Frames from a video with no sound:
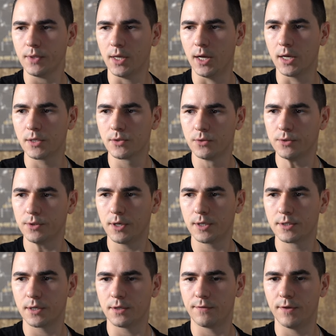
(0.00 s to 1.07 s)
Also
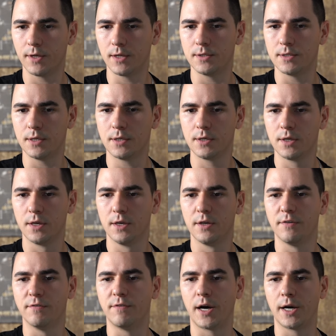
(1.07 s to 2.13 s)
es entwickelt sich
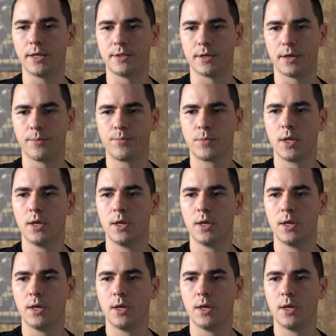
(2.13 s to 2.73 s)
weiter.